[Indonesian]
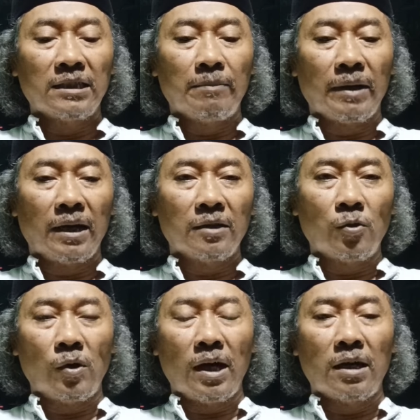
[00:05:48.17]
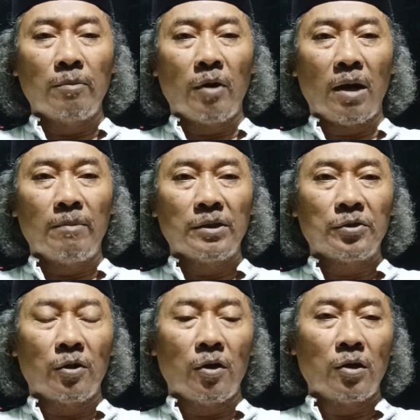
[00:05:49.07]
sebagai keturunan dari Muhammad
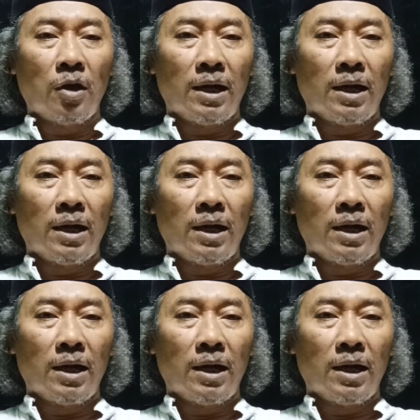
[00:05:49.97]
Shallallahu